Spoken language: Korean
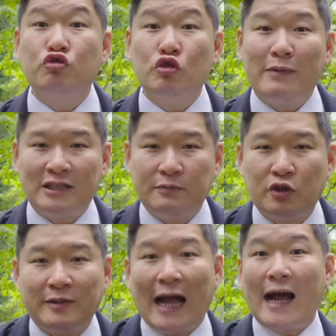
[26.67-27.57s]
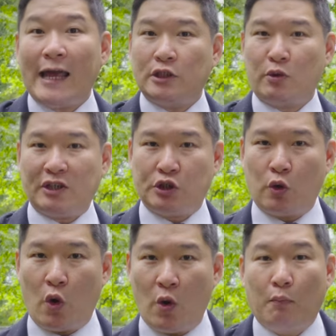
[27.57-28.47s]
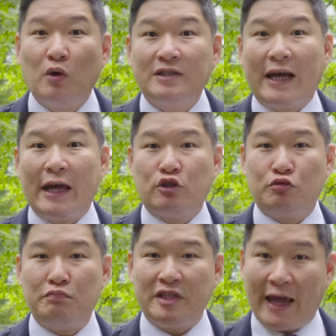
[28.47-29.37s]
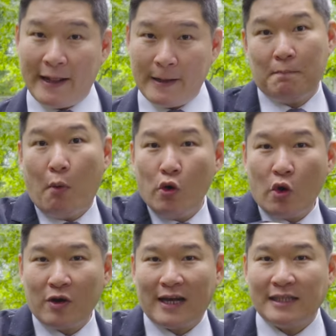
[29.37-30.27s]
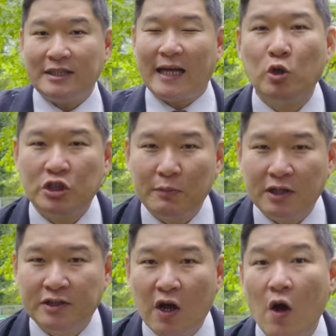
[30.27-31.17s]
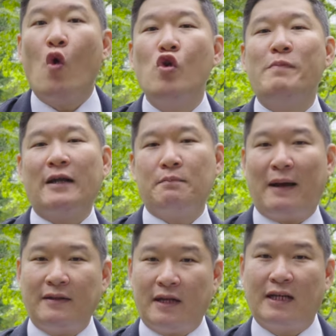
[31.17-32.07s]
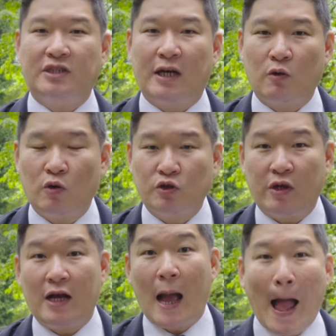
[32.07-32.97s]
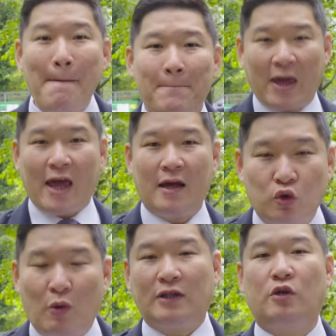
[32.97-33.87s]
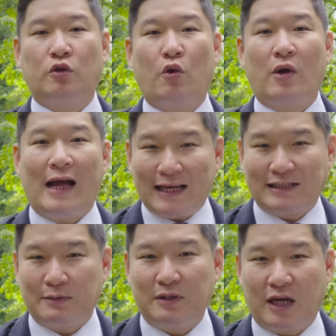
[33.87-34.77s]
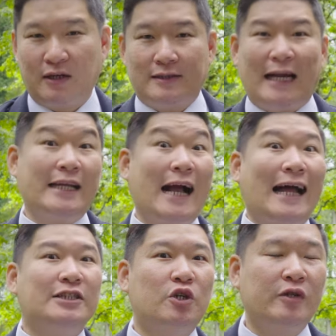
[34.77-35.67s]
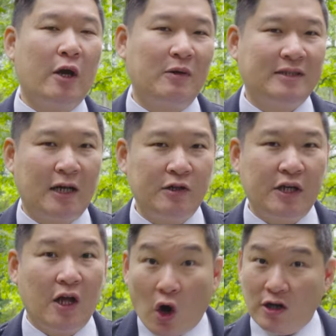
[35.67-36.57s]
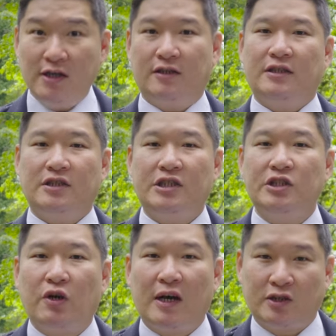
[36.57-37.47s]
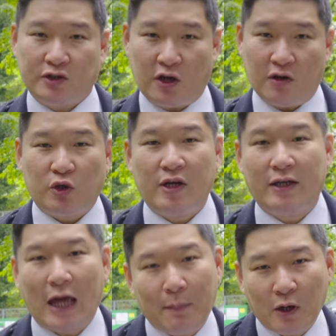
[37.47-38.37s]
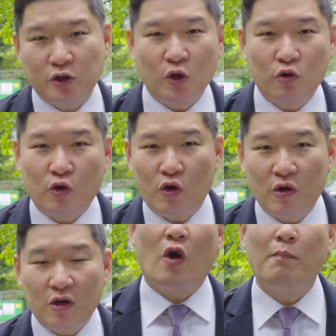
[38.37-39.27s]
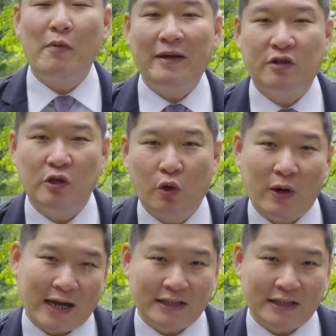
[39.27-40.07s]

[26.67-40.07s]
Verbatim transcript: 궁금하신 점 다 해소하시고 본사에 준비된 모형까지 보시면서 올바른 판단하시라고 저희가 함께 도와드리도록 하겠습니다. 자리가 한정되어 있사오니 얼른 신청하셔서 저희가 개별적으로 컨펌해 드리도록